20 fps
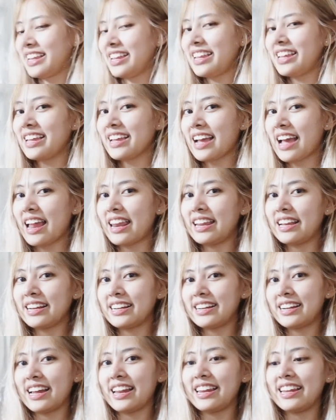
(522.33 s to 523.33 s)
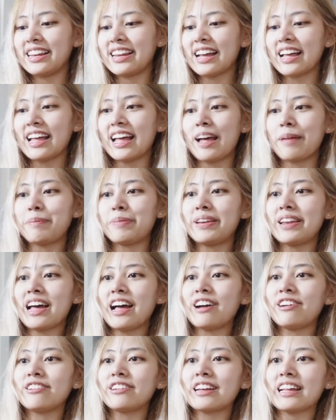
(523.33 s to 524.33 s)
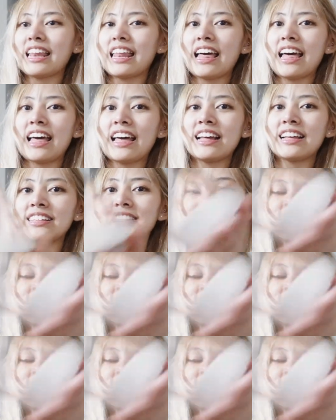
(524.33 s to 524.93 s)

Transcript: อีกอันหนึ่งคืออันนี้นะคะเป็น hourglass